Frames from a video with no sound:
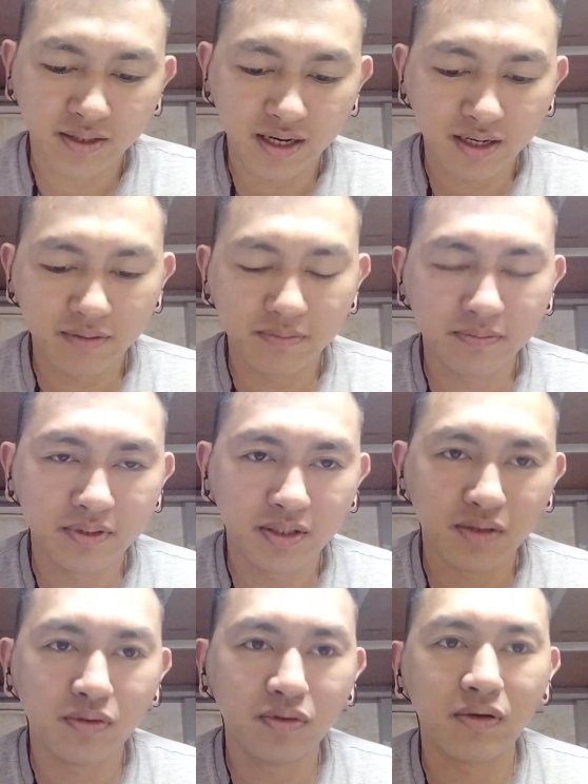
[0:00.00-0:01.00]
talagang
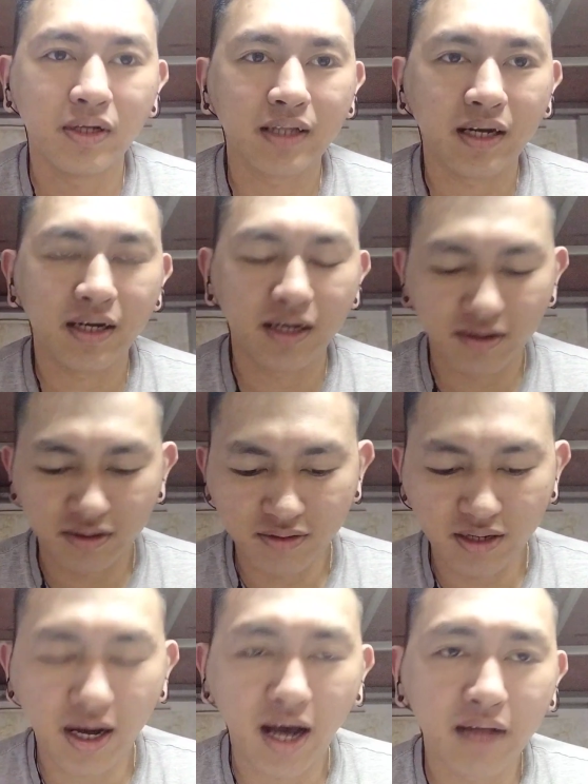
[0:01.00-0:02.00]
sinunod ko lang talaga yung ano
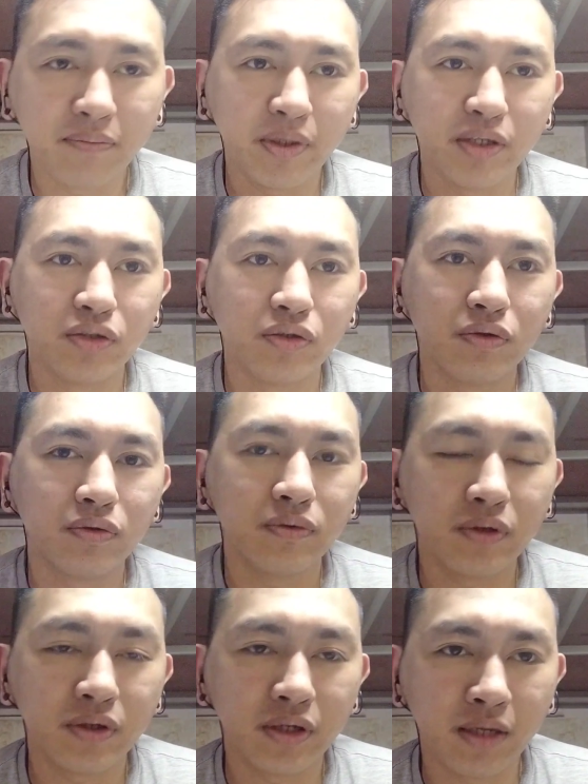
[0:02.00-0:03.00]
na kahit medyo
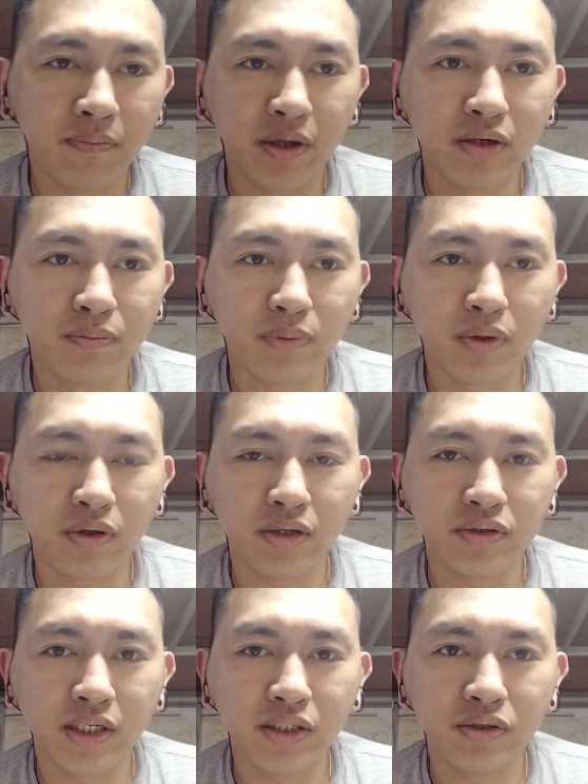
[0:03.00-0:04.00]
iba yung
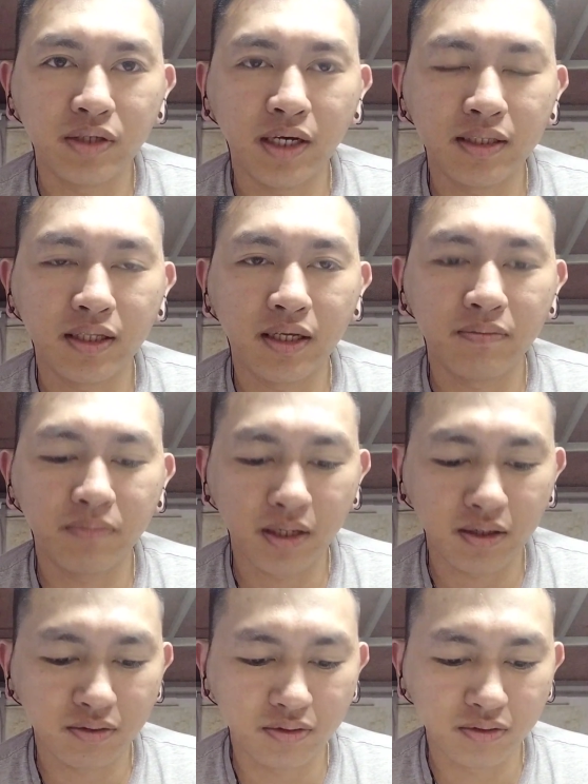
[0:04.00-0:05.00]
pronunciation natin
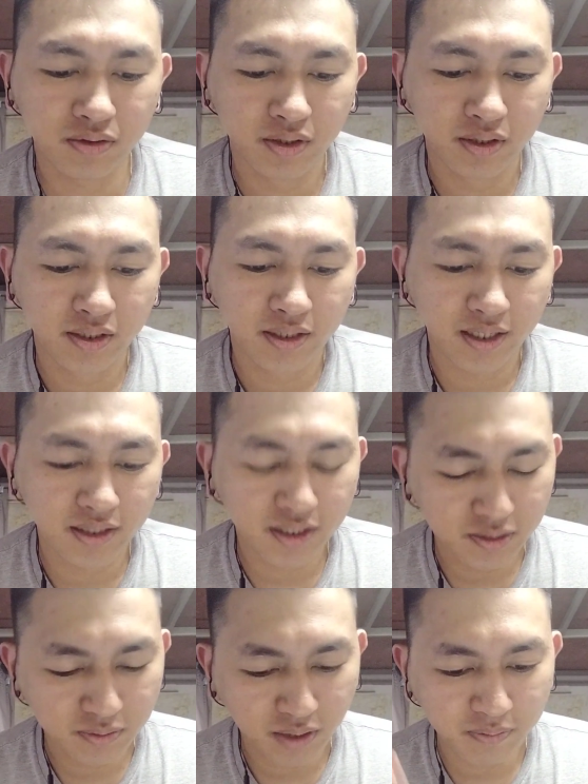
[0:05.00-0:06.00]
pero at
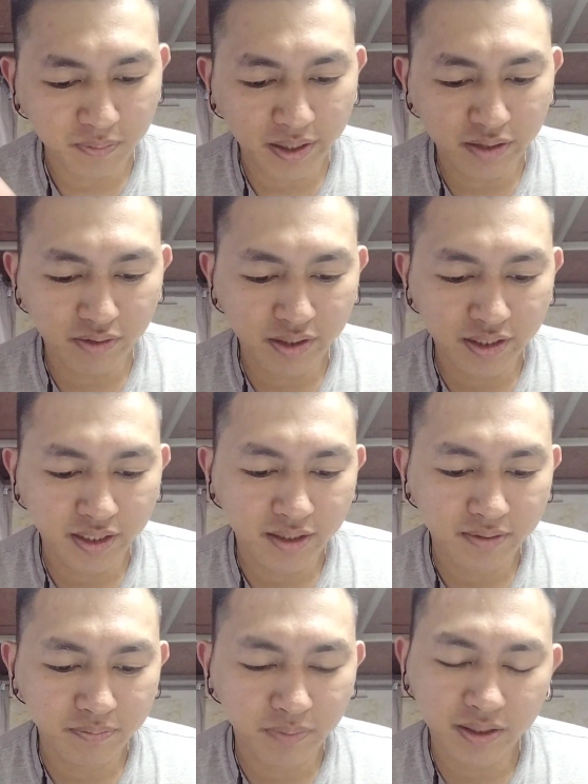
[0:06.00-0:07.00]
least kahit paano
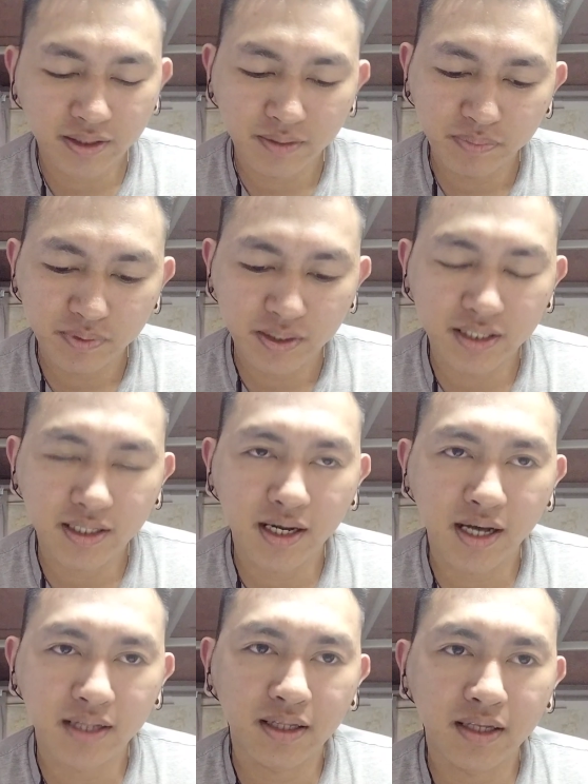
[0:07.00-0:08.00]
pag nakita
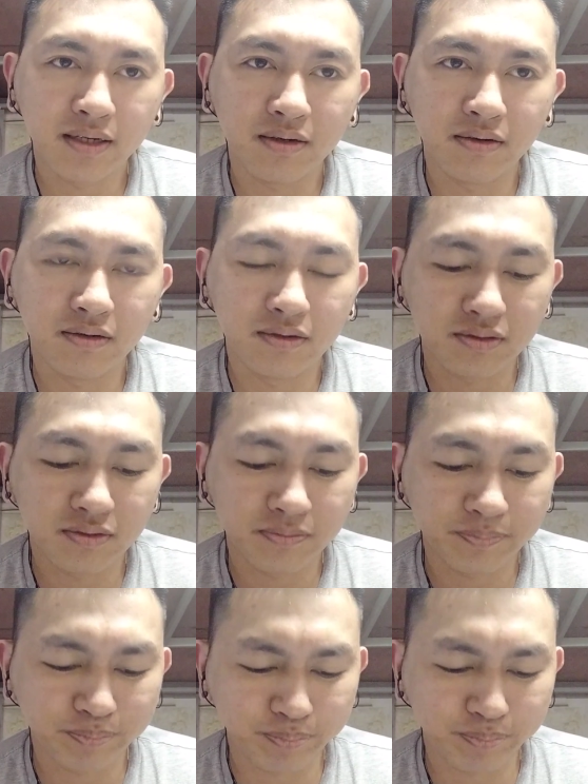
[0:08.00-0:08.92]
natin o